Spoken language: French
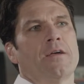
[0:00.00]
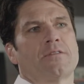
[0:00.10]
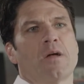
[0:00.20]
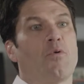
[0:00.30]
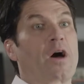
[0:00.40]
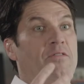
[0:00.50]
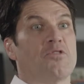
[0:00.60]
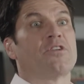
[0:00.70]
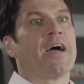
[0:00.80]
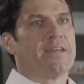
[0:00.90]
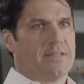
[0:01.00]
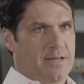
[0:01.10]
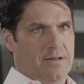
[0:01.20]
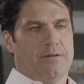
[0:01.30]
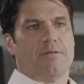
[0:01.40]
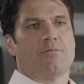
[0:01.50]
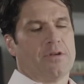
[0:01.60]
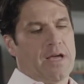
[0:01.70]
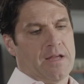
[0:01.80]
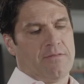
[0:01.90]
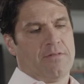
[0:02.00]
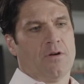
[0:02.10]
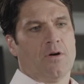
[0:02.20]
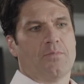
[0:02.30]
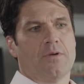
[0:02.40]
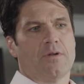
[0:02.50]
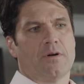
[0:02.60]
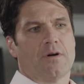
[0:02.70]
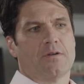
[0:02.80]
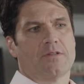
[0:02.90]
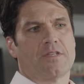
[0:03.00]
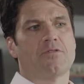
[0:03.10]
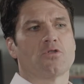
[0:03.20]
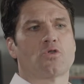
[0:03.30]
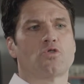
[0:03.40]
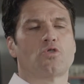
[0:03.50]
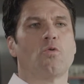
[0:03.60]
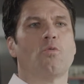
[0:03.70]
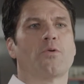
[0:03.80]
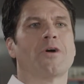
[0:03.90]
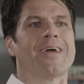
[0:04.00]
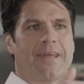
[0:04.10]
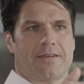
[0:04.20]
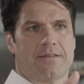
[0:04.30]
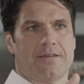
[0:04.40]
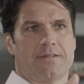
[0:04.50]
c'était pas advertisé, là. Là, il arrive là, puis là, Steve a toujours progressé.